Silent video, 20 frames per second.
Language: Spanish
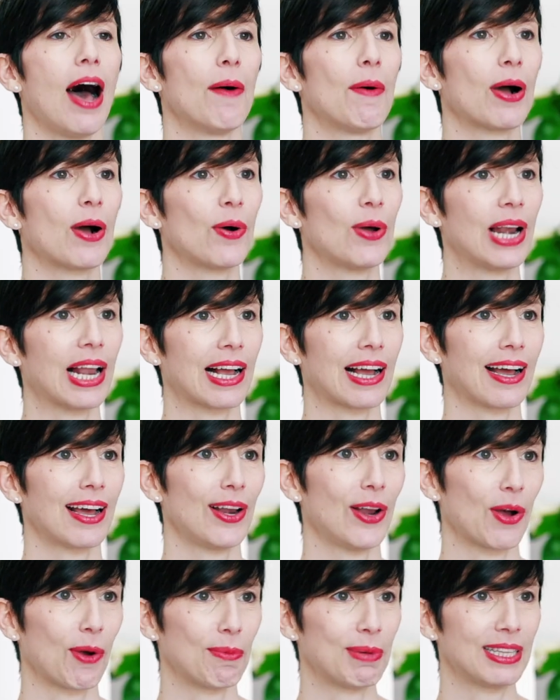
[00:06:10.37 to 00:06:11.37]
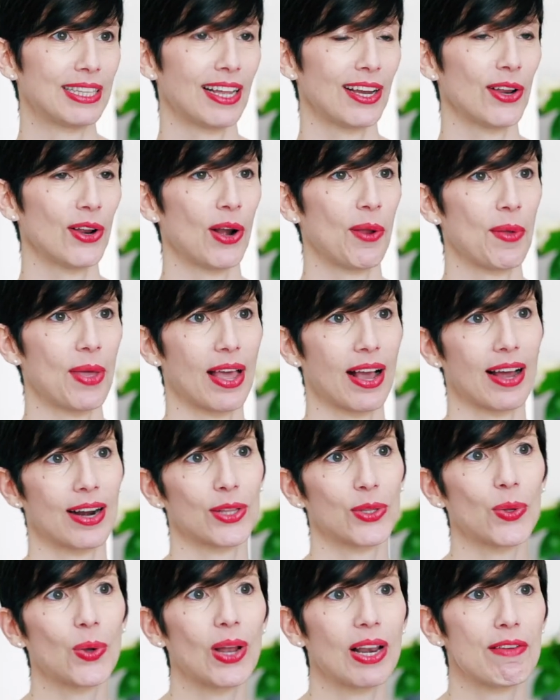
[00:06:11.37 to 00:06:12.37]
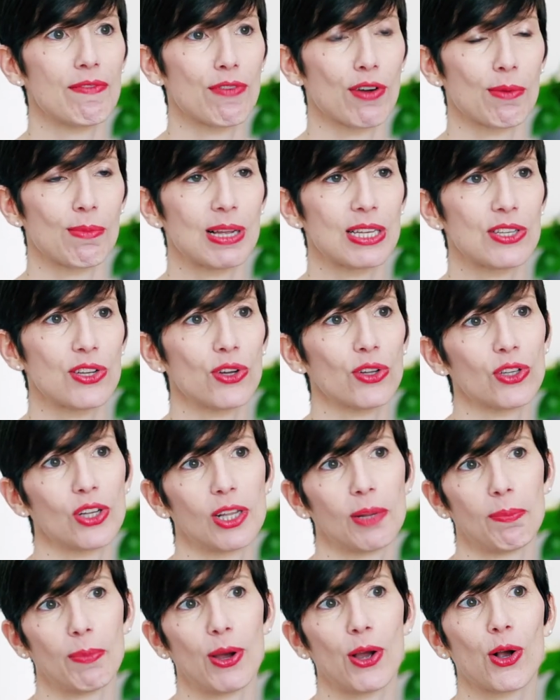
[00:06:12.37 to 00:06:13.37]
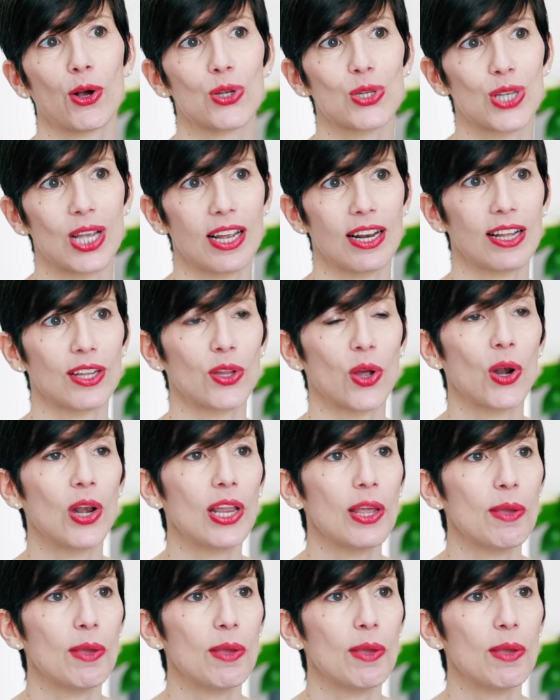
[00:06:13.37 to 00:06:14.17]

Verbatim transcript: Abajo en la caja de los comentarios les voy a dejar toda la información donde pueden conseguir estos